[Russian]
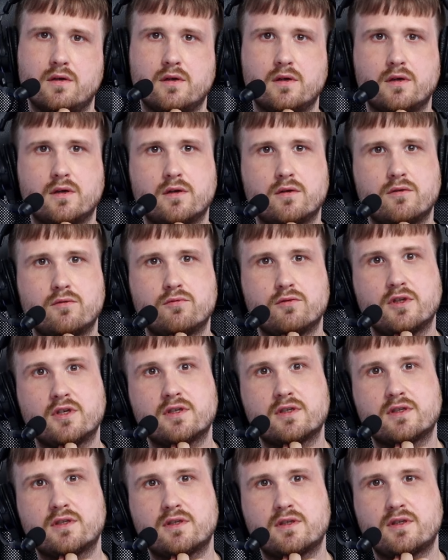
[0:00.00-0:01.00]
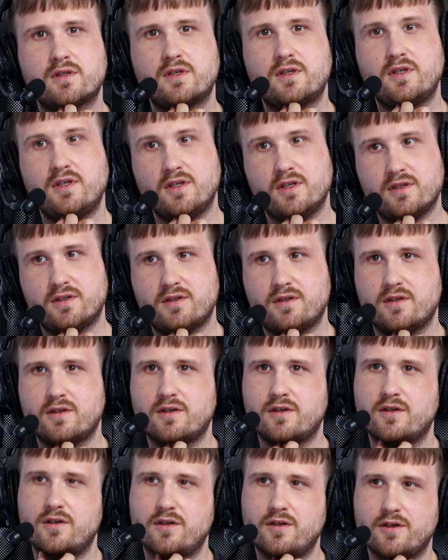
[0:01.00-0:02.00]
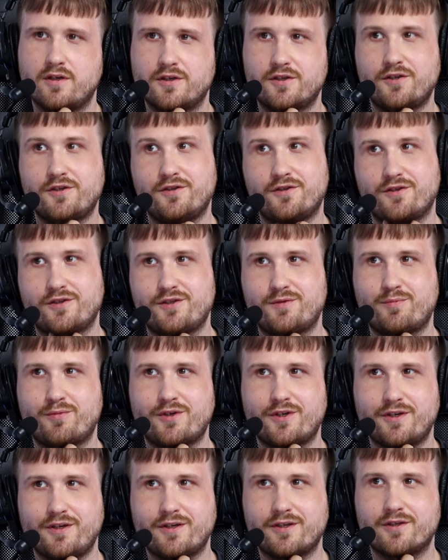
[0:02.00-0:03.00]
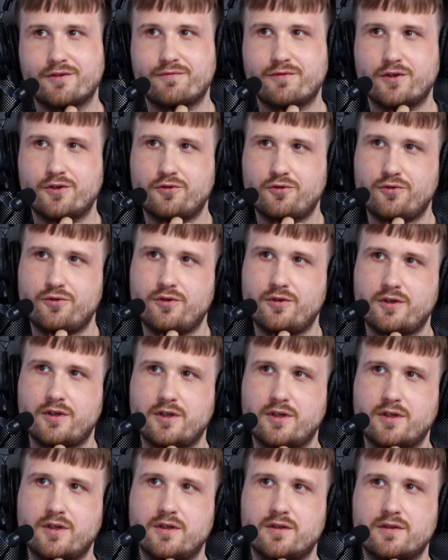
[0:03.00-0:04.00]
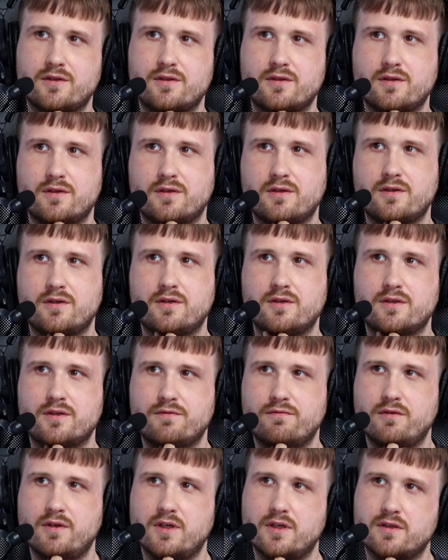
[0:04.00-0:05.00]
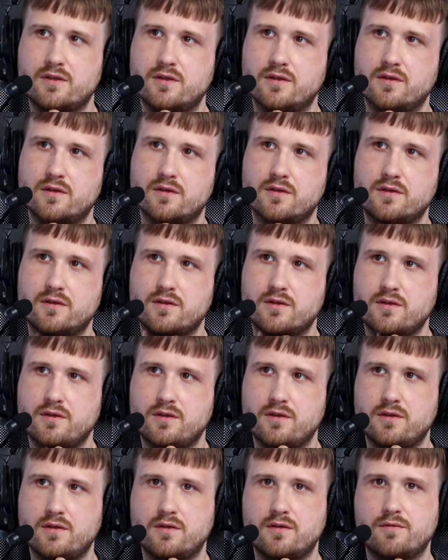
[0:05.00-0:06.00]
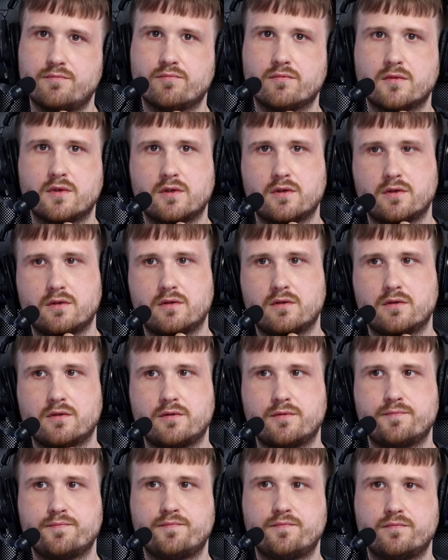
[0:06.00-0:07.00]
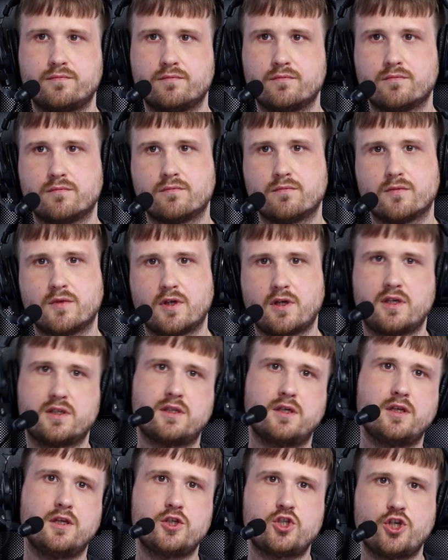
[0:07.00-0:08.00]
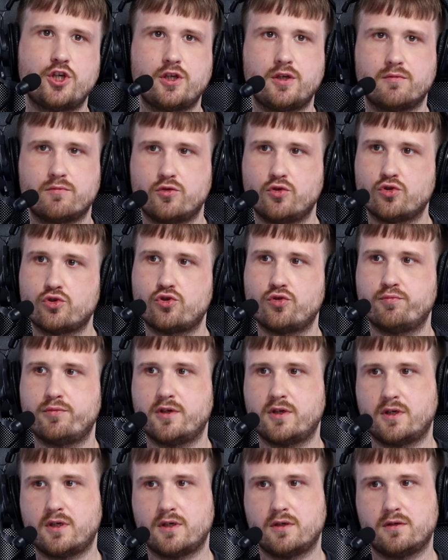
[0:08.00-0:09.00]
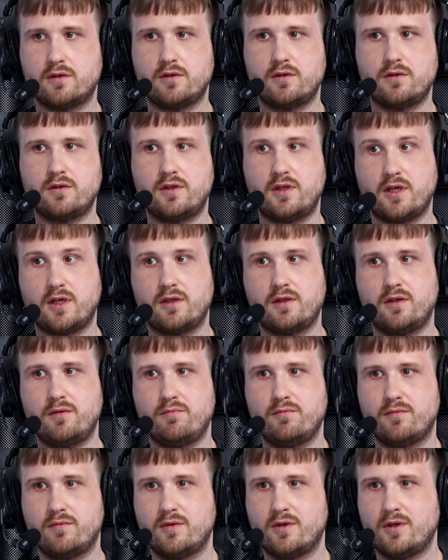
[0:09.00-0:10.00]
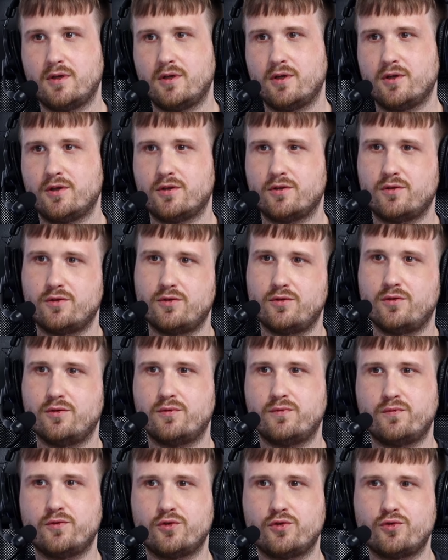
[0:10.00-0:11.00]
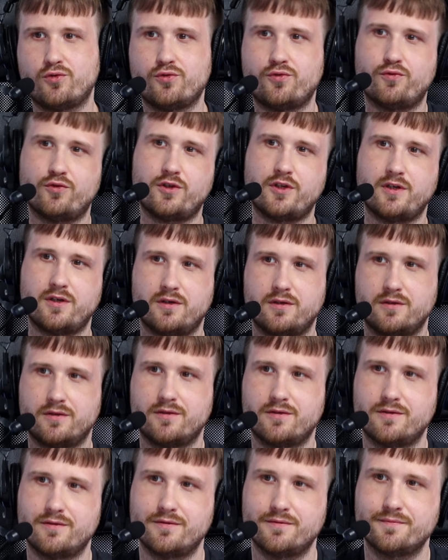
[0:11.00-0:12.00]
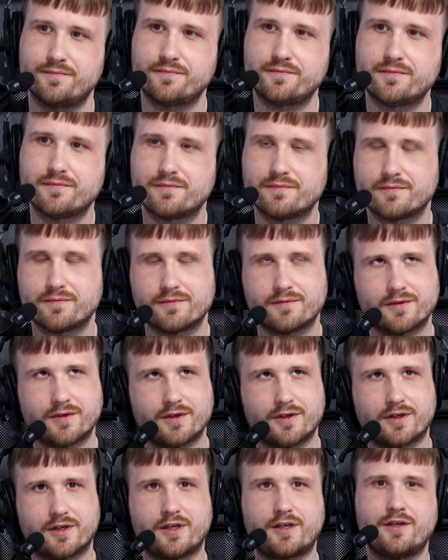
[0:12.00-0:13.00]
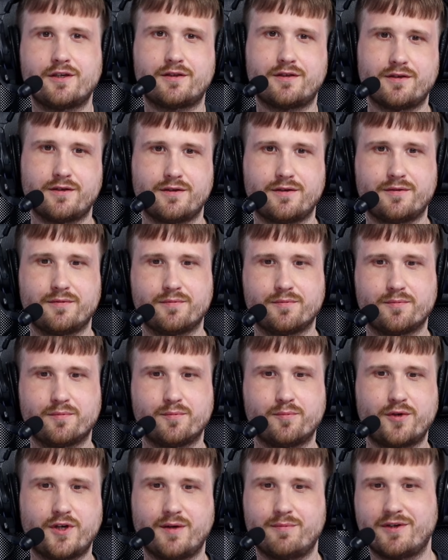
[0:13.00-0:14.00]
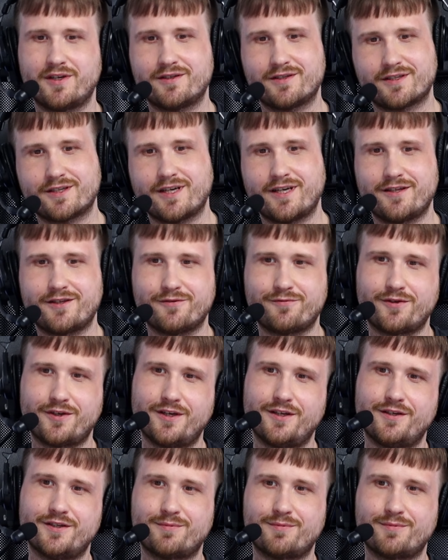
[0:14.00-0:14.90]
А у нас есть а, один из проектов, который как раз а, связан с а, разграничением доступа к э, данным. Но вот тут вот каких-то прям инсайтов я не